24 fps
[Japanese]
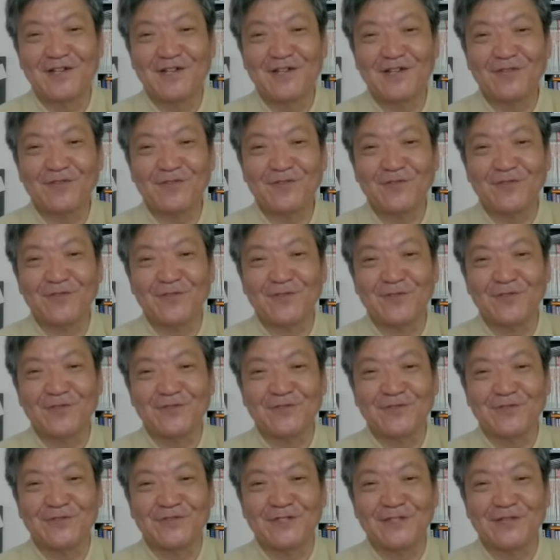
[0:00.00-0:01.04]
人に文
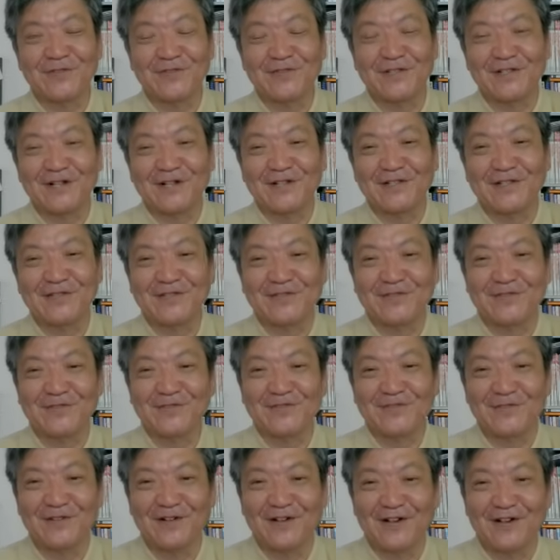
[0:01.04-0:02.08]
句言うてる時間っていう
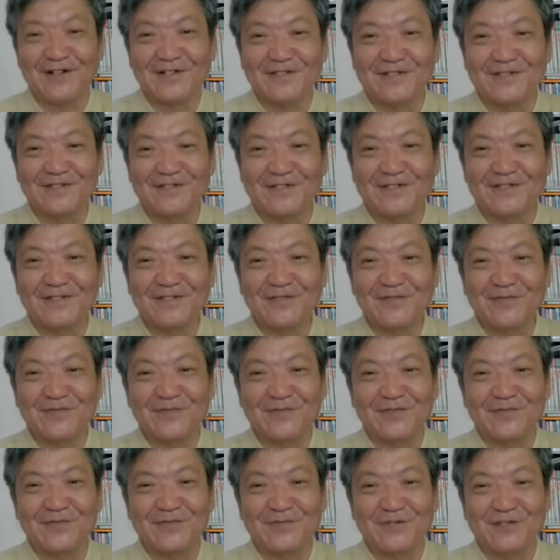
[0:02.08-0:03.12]
のはちっと
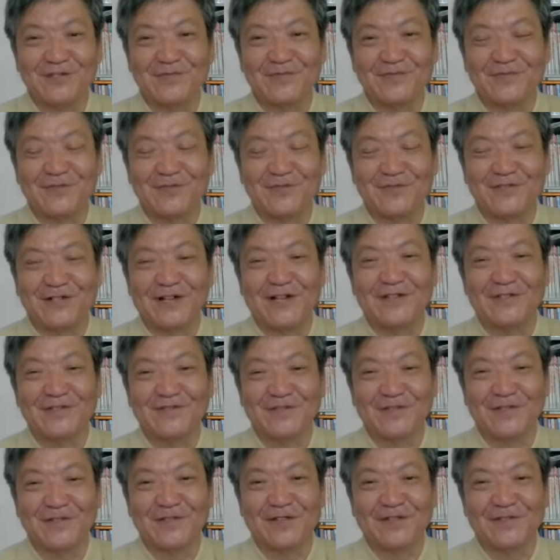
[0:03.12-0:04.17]
も自分気分良くないで
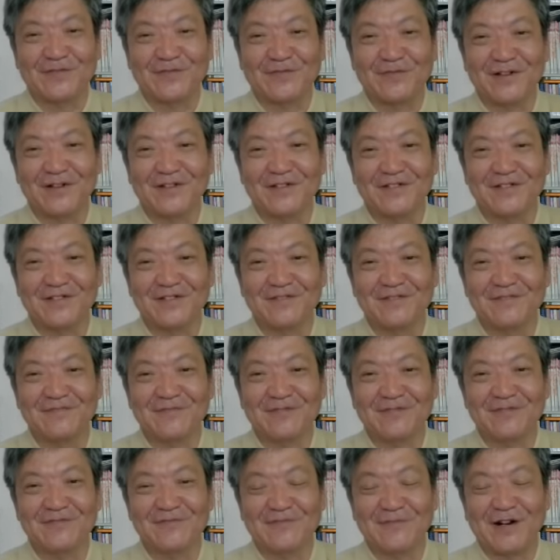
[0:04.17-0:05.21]
すよね私の場合
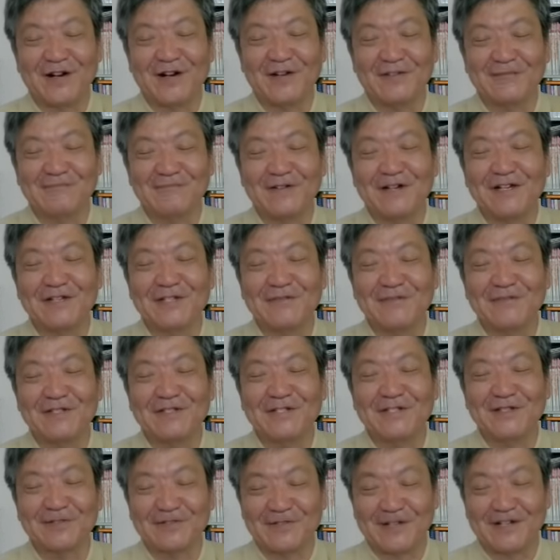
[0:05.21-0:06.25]
文句まあ今言いま
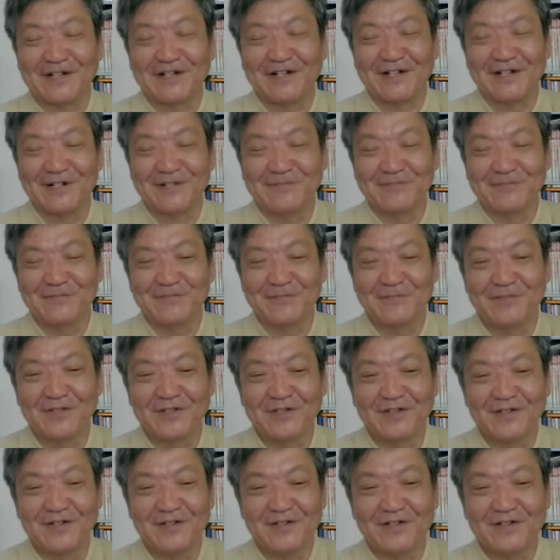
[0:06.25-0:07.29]
せんけどだから、
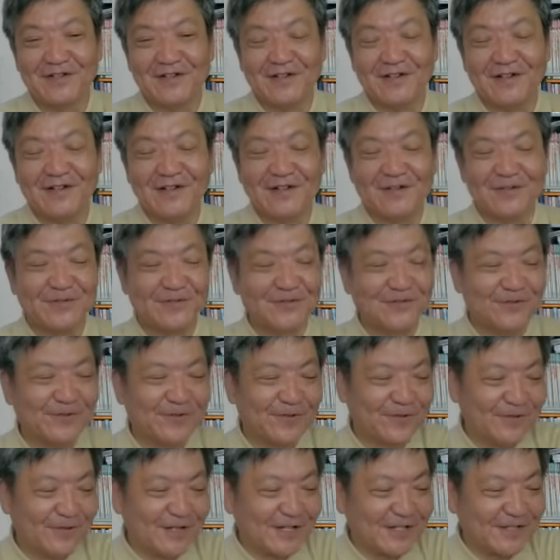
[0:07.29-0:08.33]
えー、
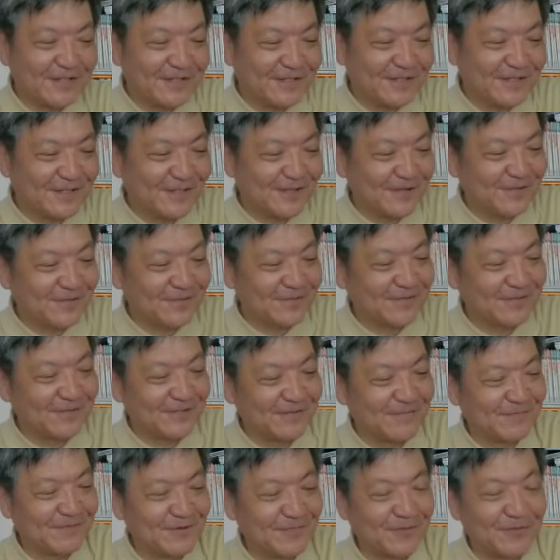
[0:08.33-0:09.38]
それをやってるっていう
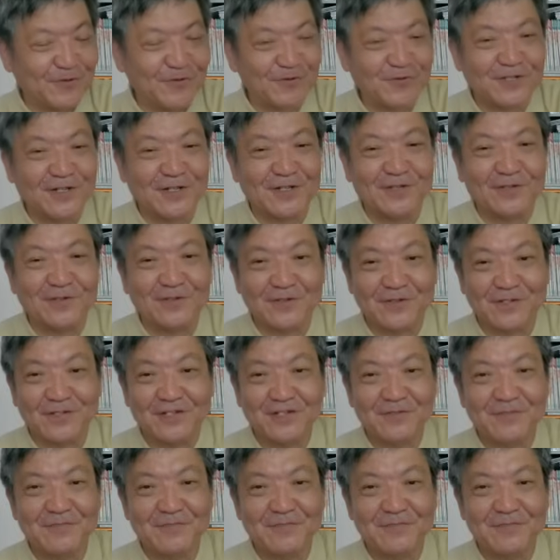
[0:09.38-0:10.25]
のはやっぱり病気なんでしょうね